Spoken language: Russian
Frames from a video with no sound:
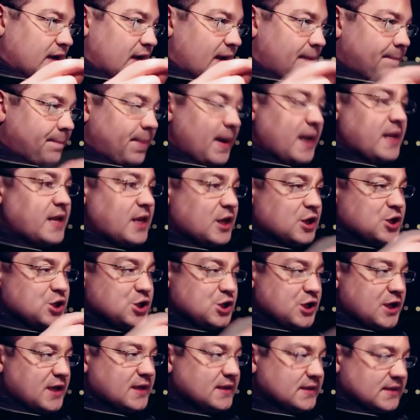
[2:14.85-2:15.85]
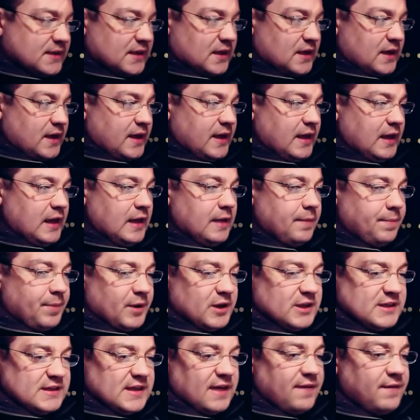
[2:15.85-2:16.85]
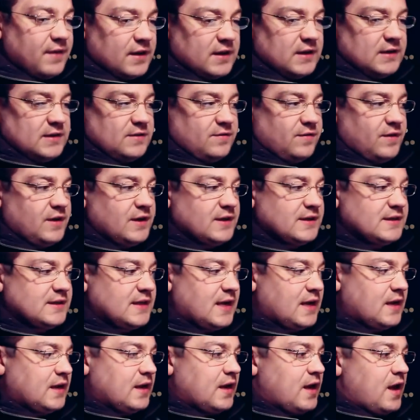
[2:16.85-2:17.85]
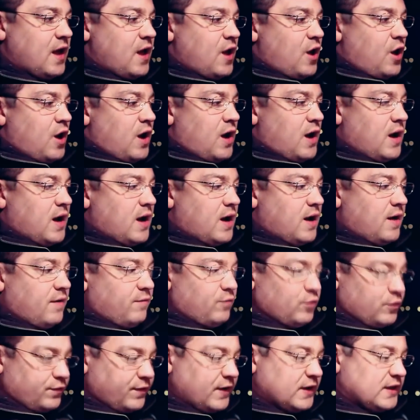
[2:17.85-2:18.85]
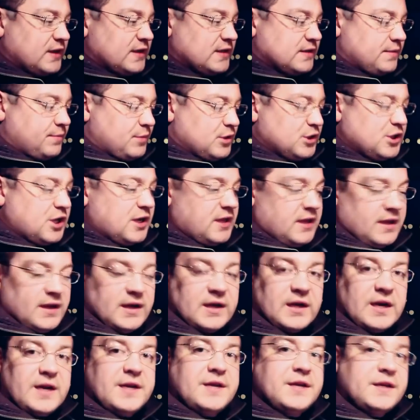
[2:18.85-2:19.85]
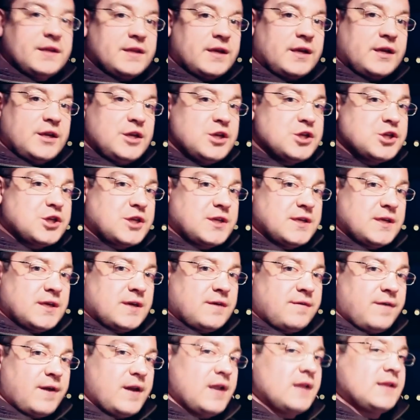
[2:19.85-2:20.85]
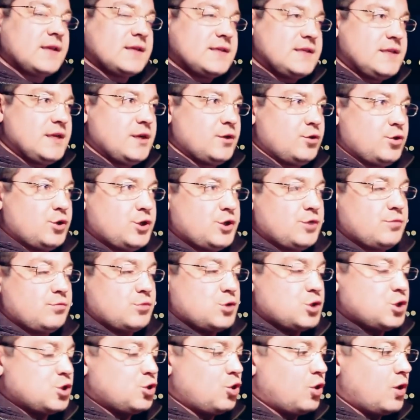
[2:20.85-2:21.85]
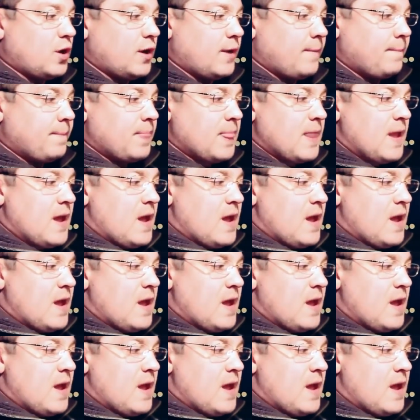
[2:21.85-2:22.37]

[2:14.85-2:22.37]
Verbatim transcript: компания Дженсер и представительство Nissan – а, вот в этой замечательной гарантийной книжке говорят о следующем, что